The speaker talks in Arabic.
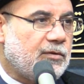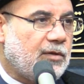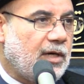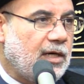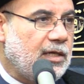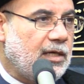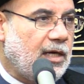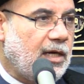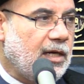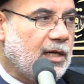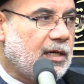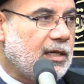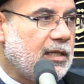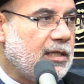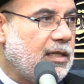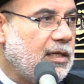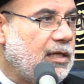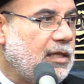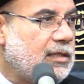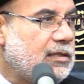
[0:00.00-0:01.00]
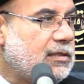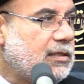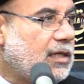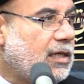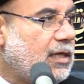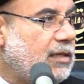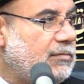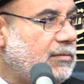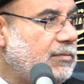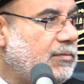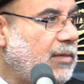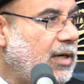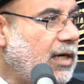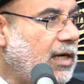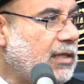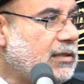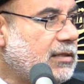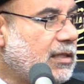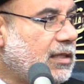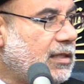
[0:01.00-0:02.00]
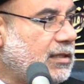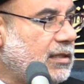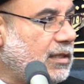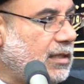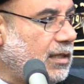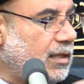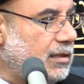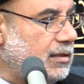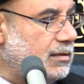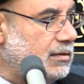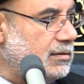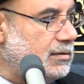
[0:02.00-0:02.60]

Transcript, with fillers: على حق إذا لانتقل مما يعتقد إلى